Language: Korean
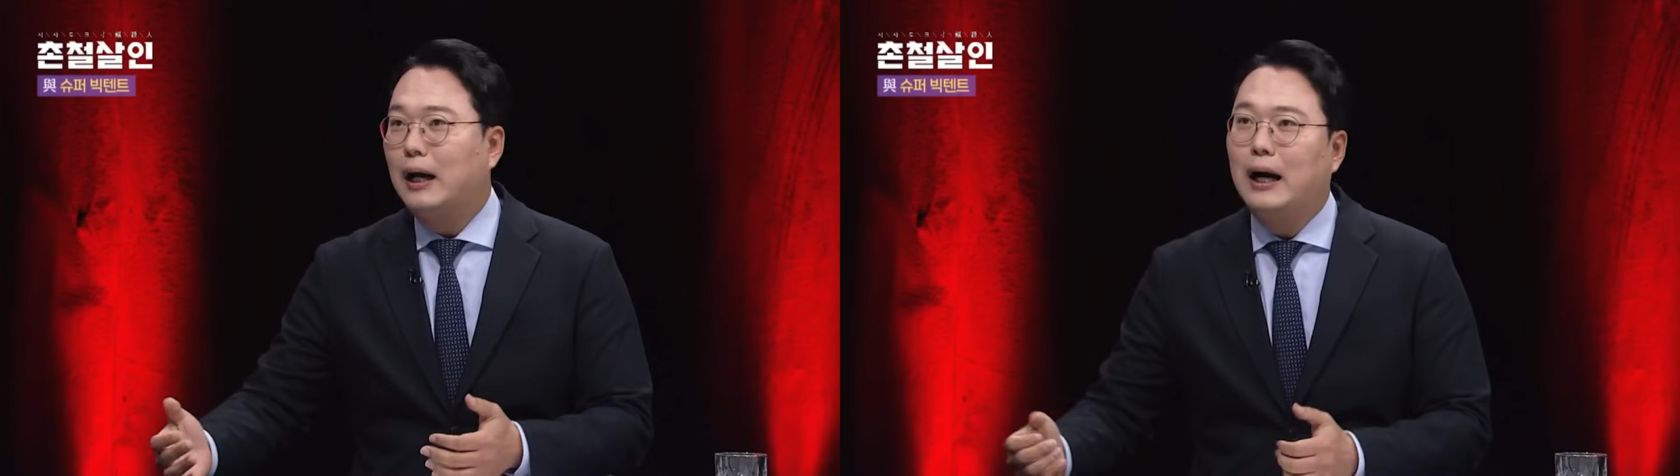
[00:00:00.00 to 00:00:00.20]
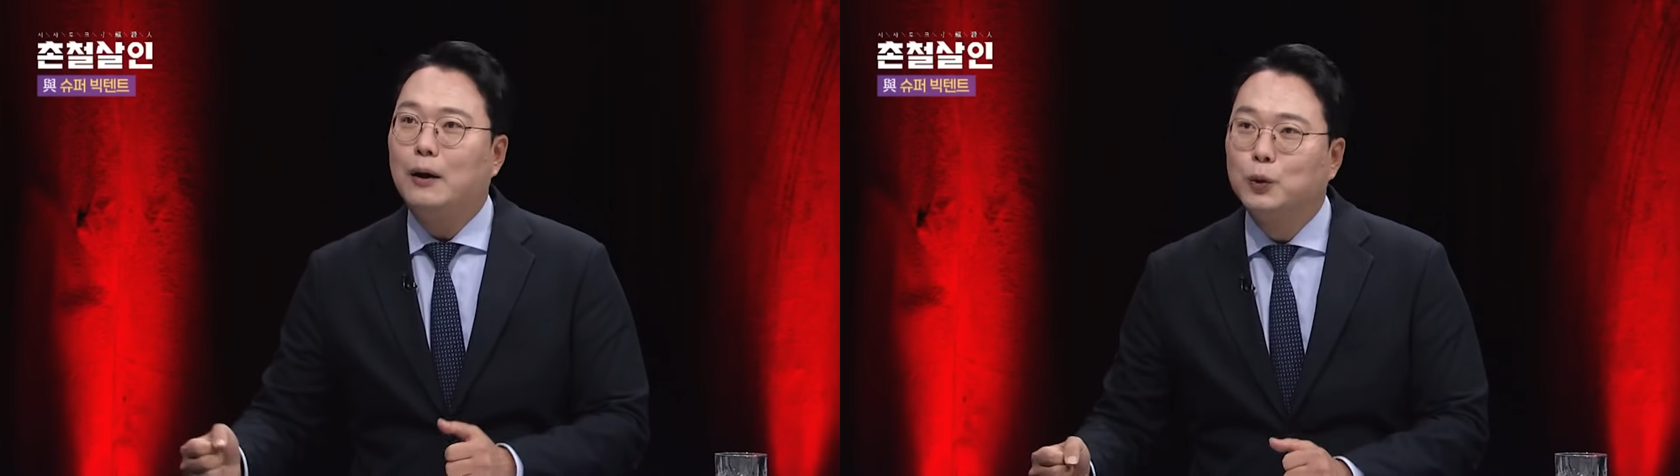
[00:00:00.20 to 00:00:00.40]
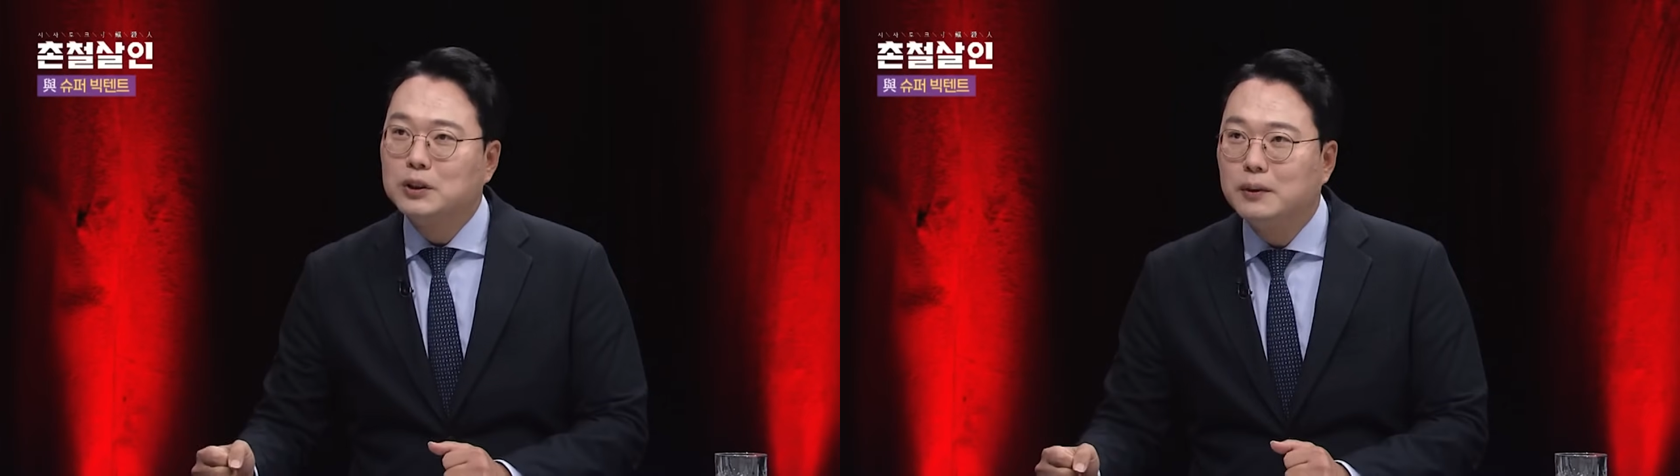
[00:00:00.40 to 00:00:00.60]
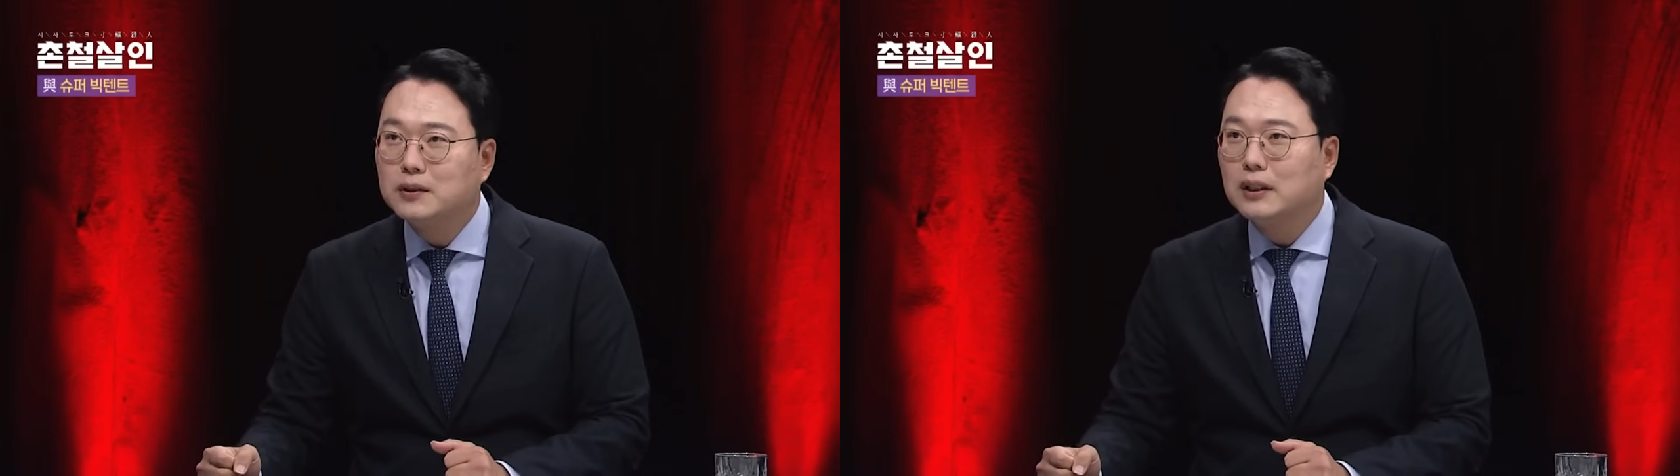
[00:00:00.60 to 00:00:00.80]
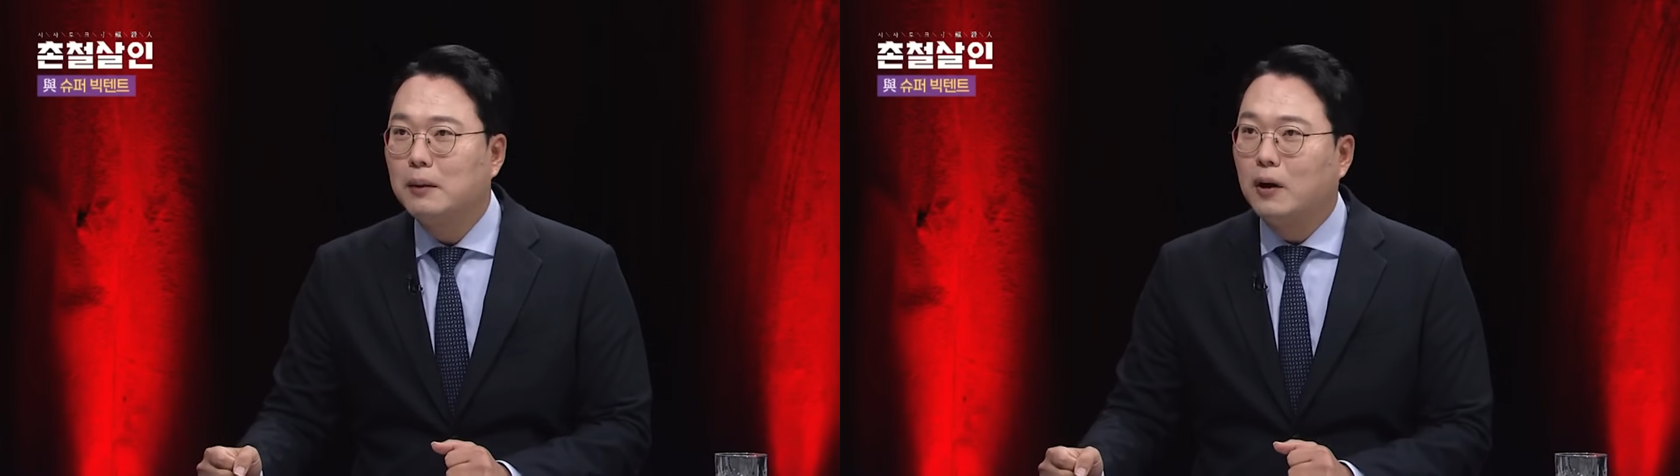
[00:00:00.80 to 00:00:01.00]
아, 오시면
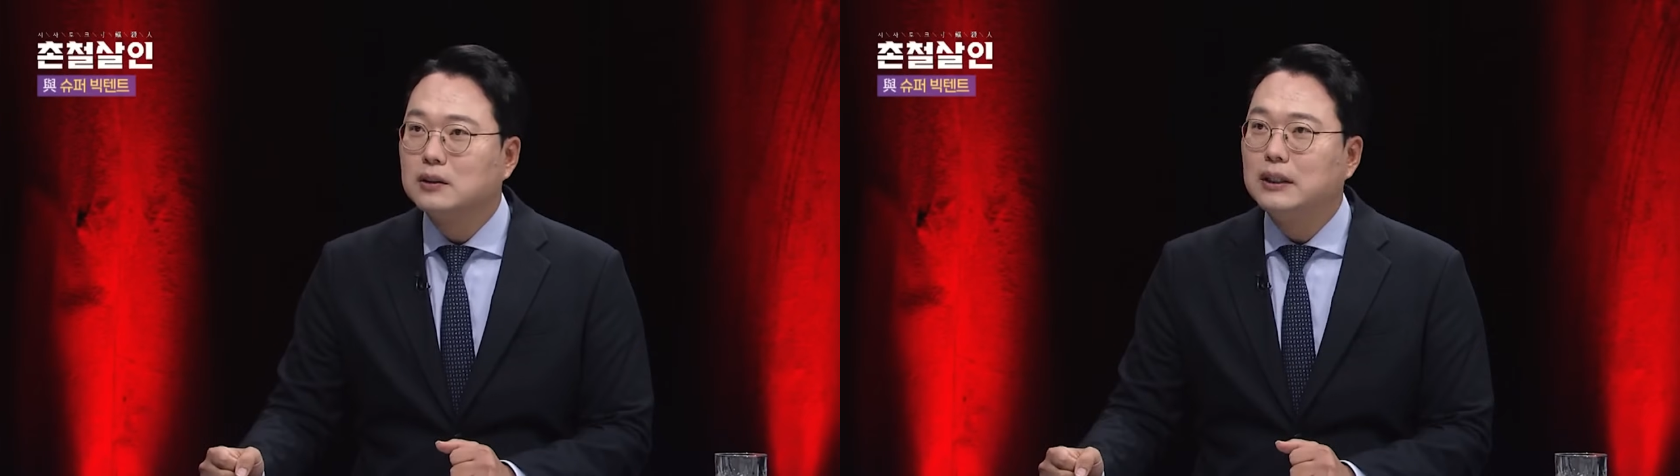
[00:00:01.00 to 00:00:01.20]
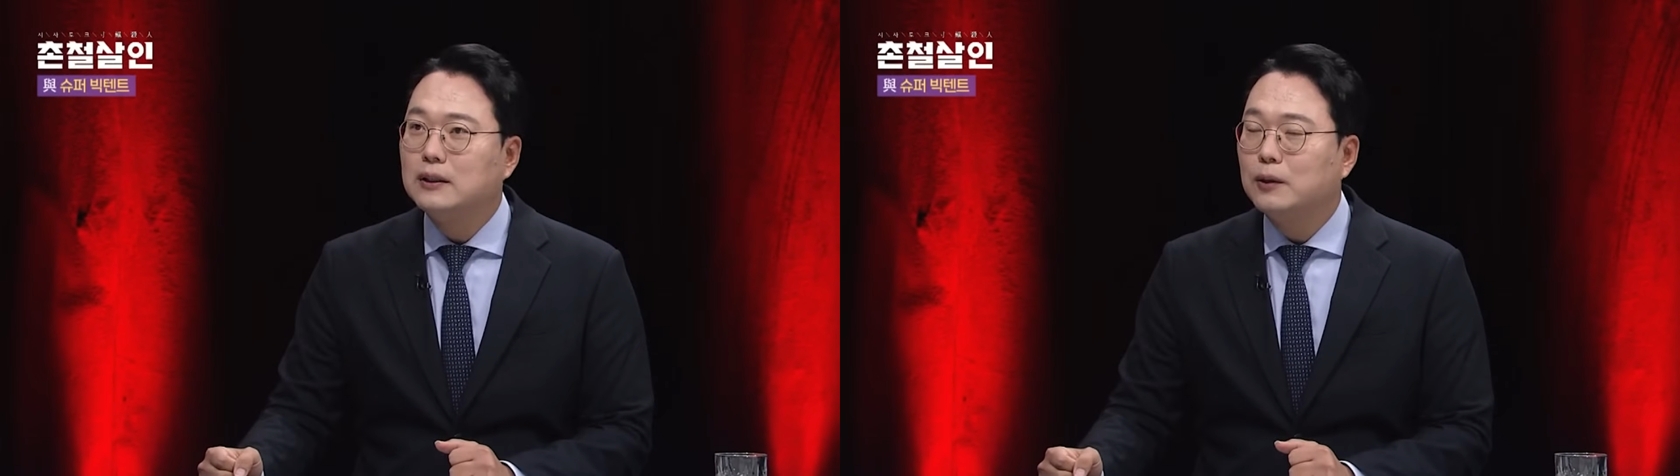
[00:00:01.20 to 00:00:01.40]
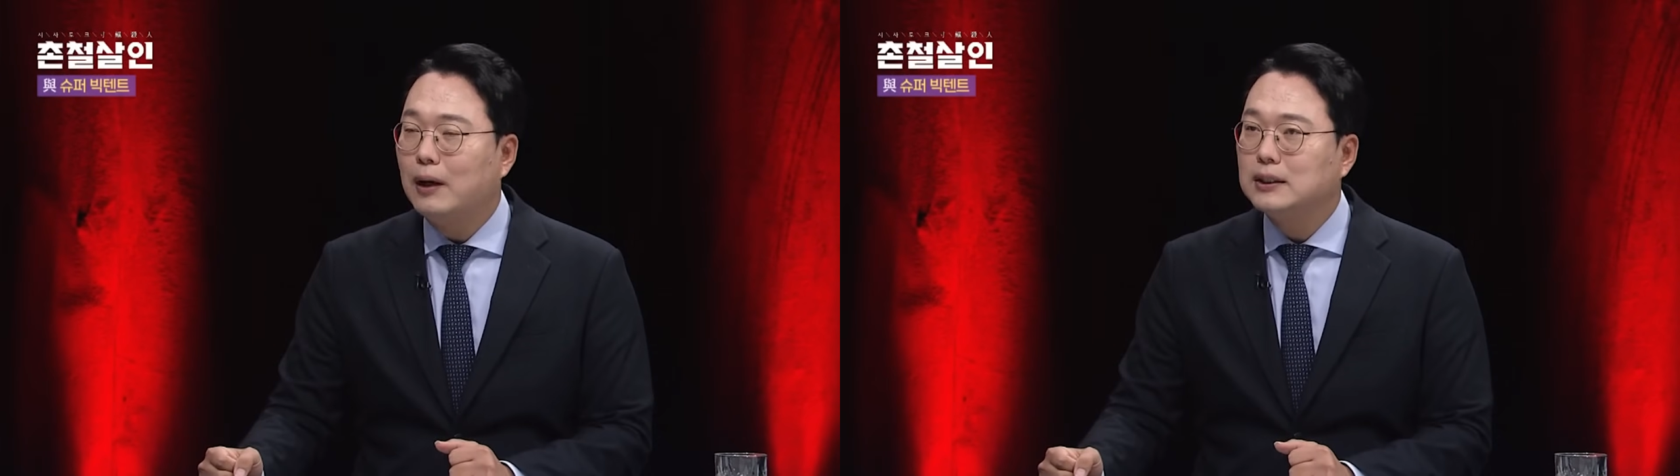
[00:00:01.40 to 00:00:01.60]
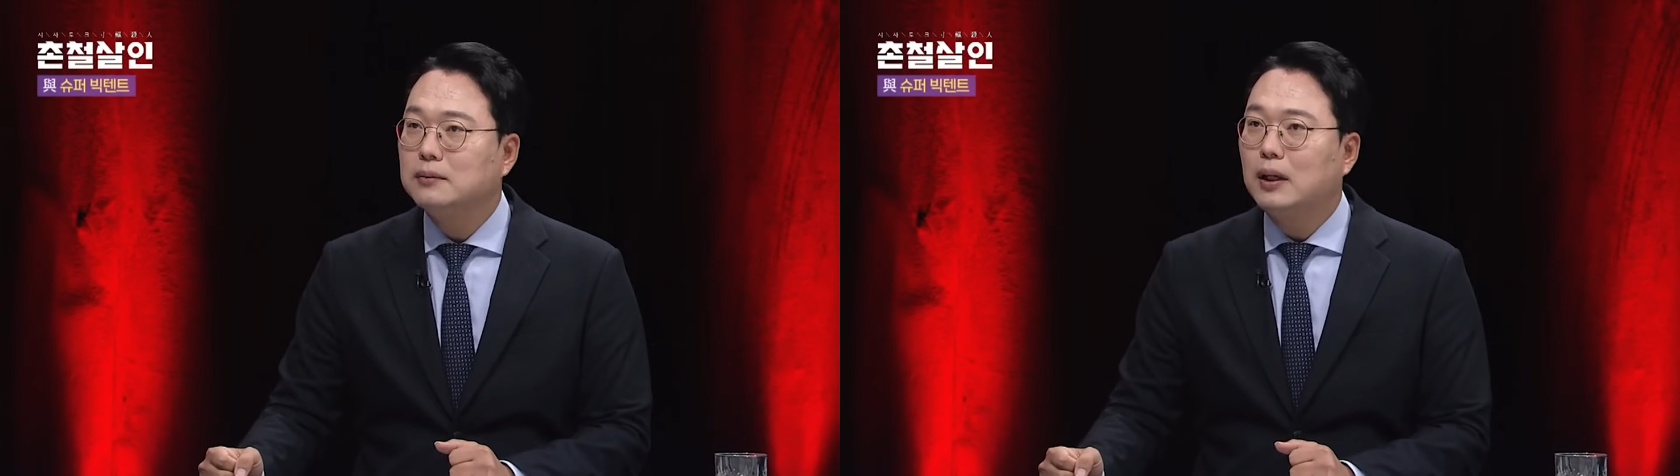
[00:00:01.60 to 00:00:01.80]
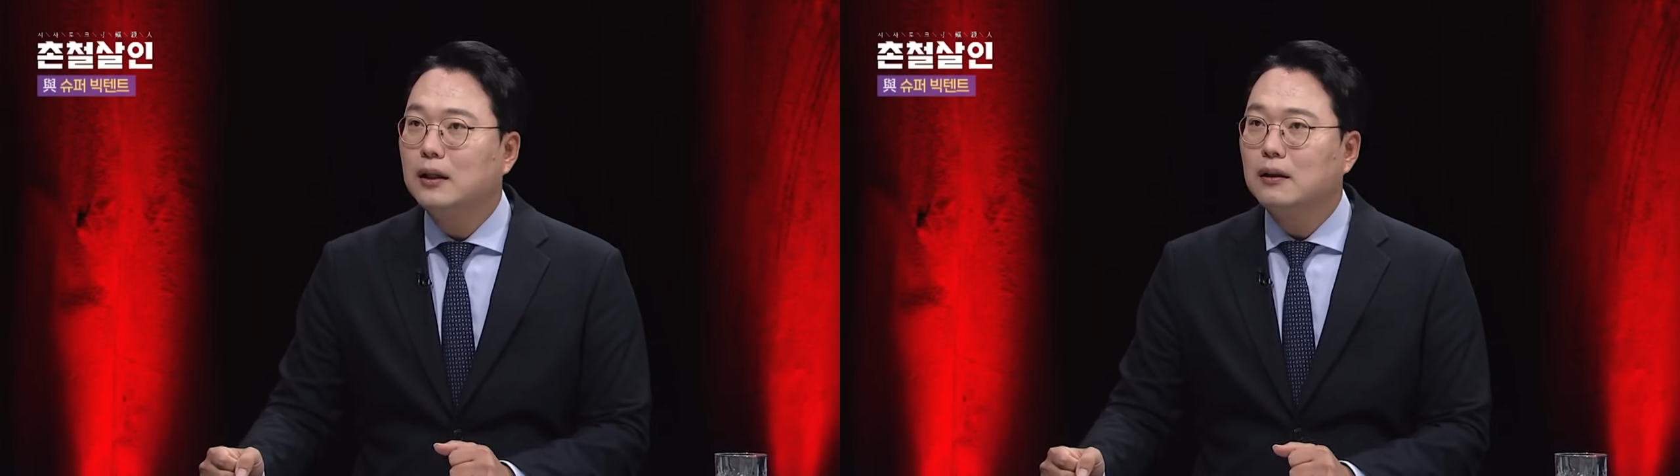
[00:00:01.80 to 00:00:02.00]
저희가 뭐든 해드리고
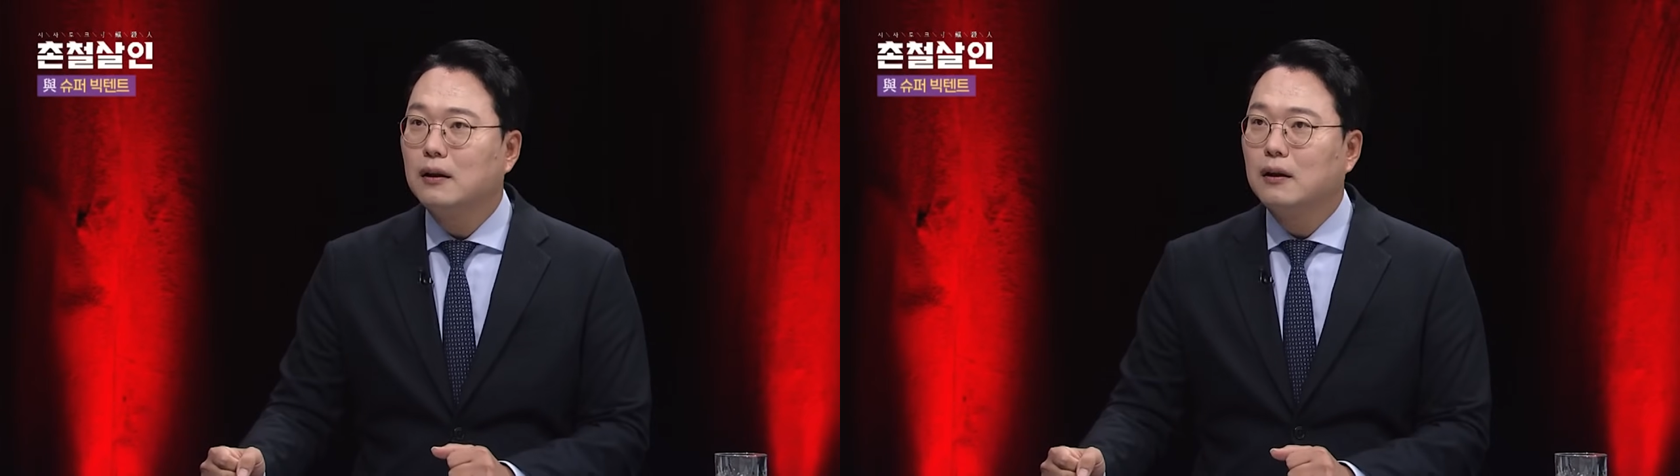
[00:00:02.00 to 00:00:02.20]
하지만